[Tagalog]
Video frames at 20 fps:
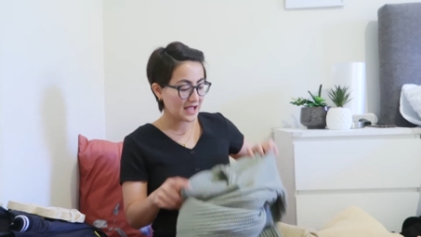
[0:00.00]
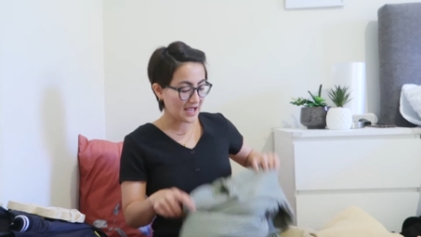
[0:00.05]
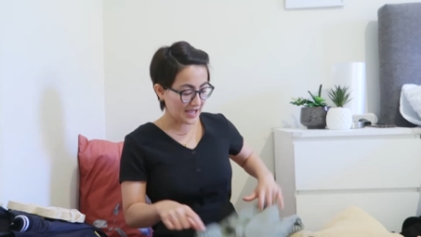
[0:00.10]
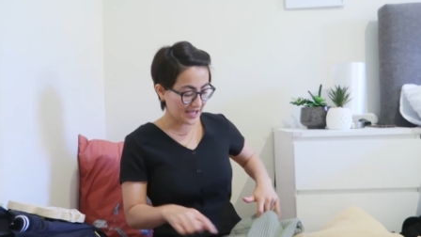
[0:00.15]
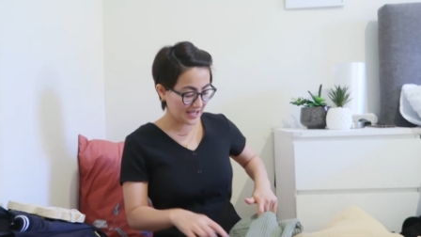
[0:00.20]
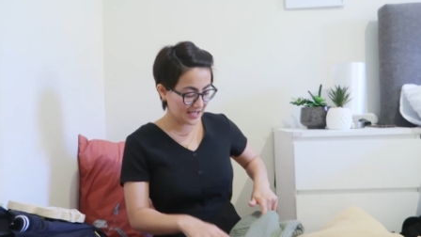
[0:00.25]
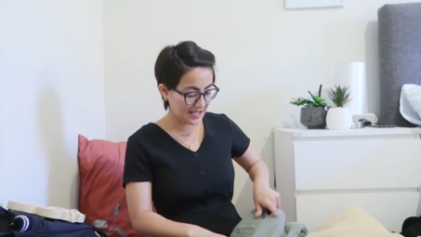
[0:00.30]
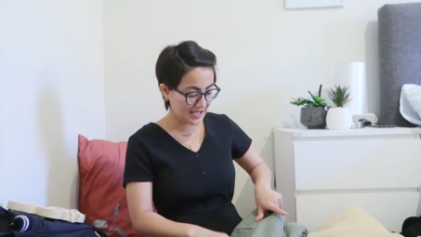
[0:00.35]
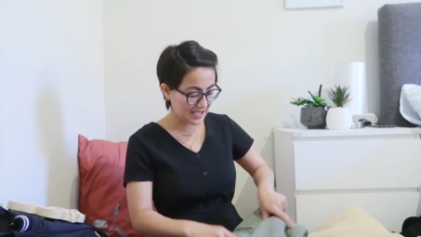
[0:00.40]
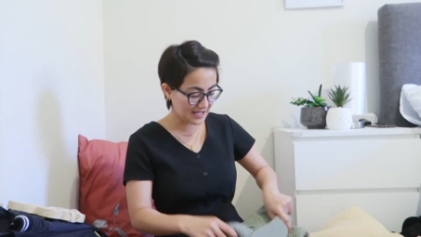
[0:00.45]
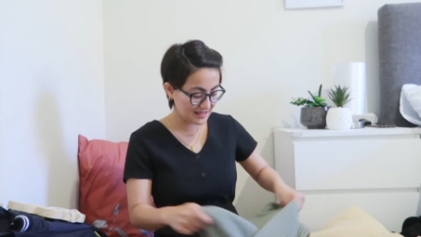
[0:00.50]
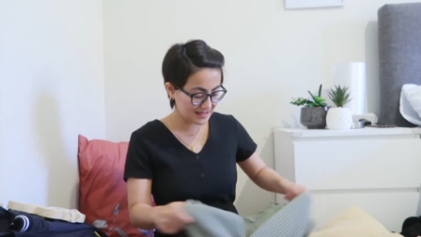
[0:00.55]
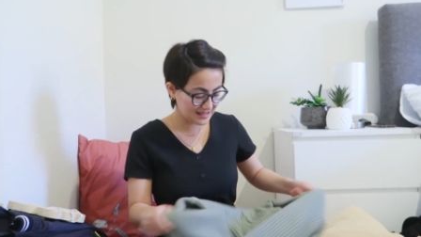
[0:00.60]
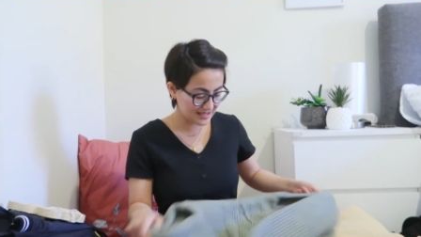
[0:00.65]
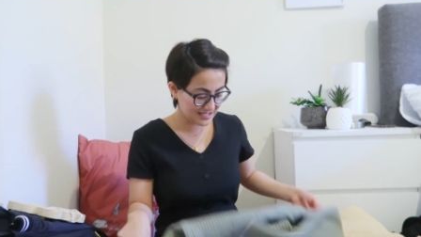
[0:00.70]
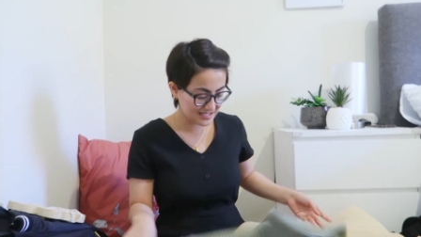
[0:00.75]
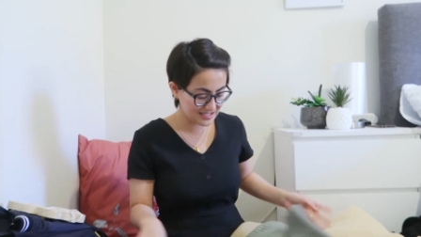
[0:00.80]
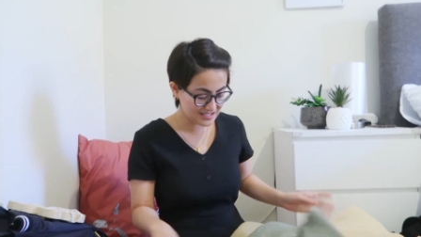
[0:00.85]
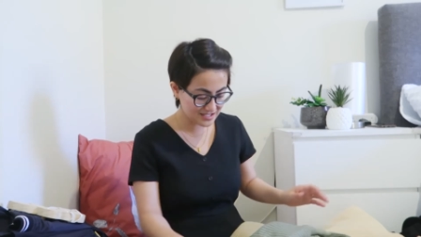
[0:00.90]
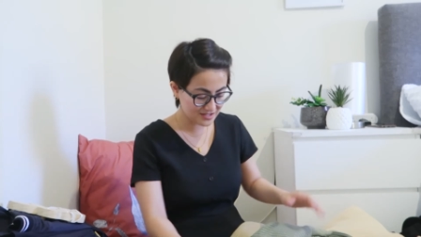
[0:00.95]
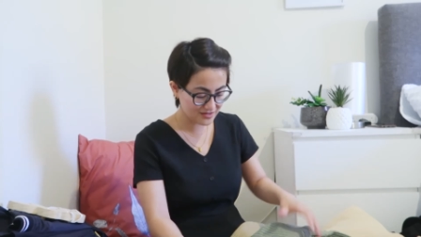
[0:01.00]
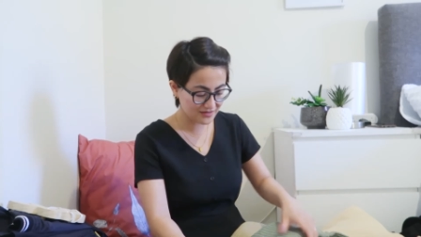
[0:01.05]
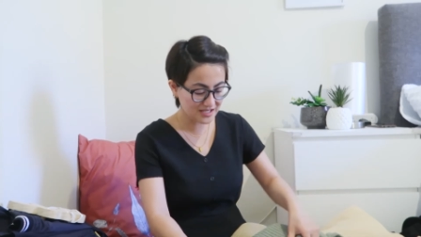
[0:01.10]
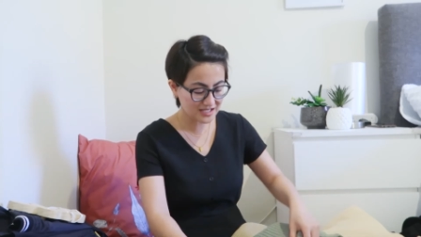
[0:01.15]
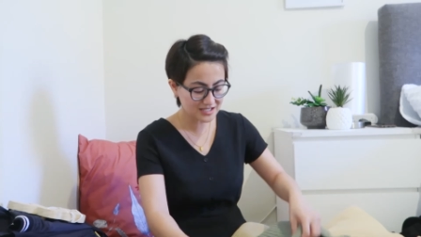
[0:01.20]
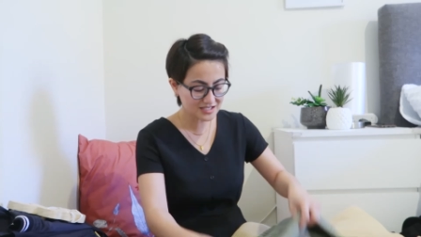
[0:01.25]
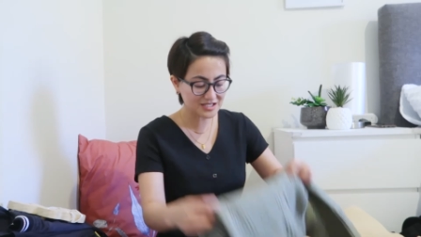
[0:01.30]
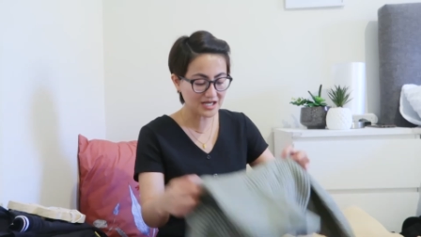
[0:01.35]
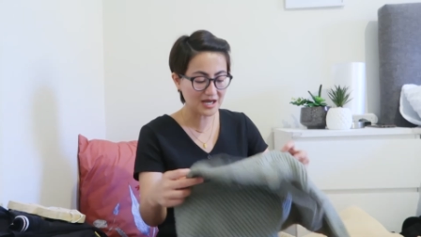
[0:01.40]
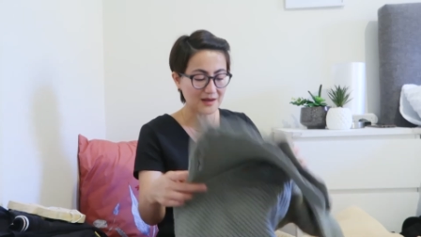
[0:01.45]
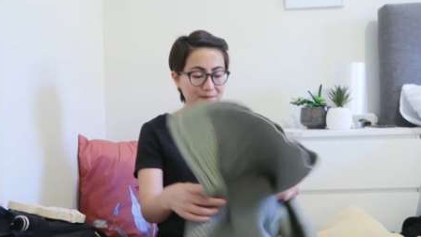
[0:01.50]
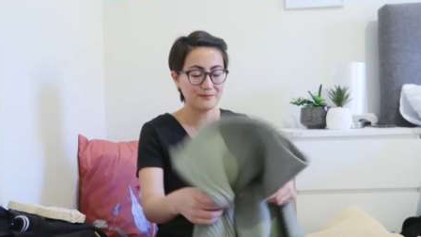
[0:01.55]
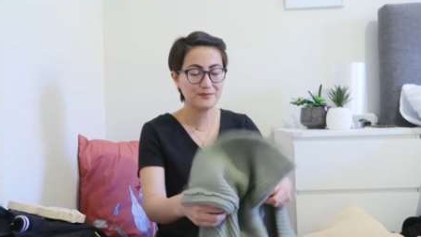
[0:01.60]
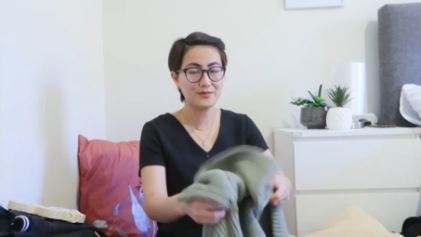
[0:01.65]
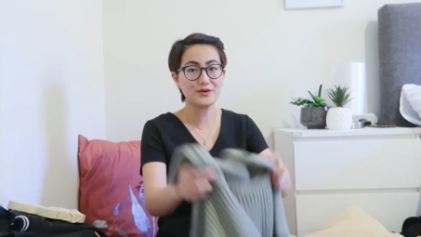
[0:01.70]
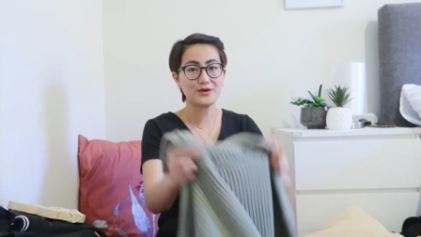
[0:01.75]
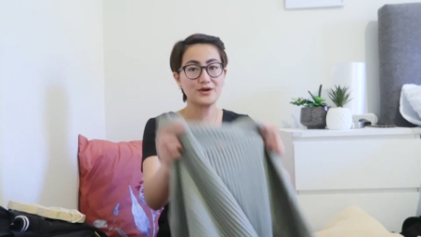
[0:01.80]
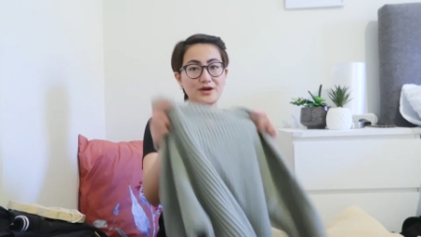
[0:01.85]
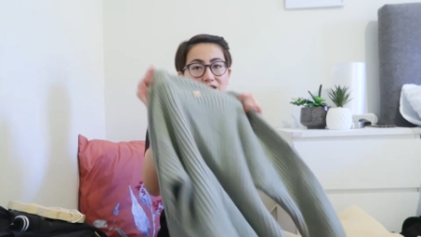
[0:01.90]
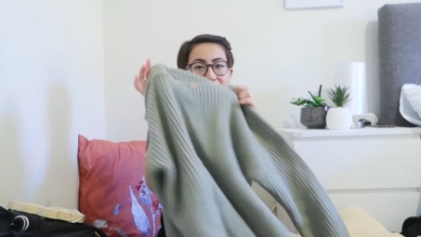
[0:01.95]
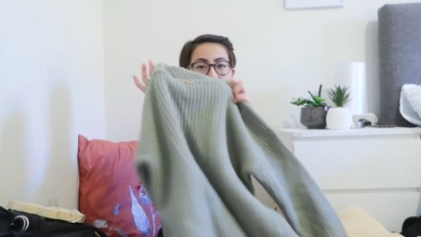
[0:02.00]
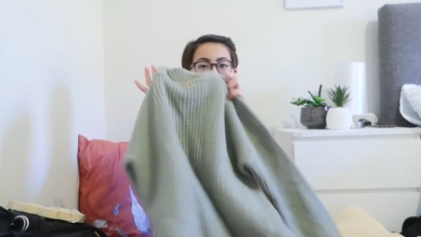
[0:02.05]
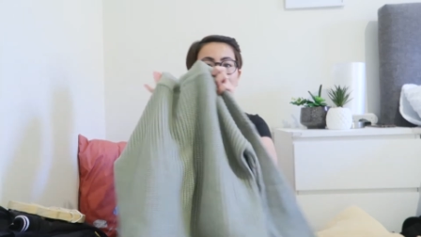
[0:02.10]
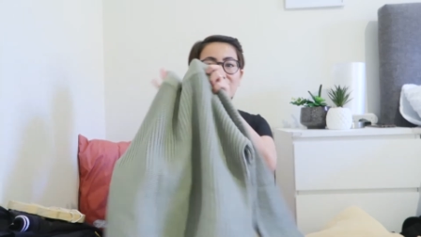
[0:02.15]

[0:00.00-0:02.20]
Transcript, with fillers: I got this green jumper.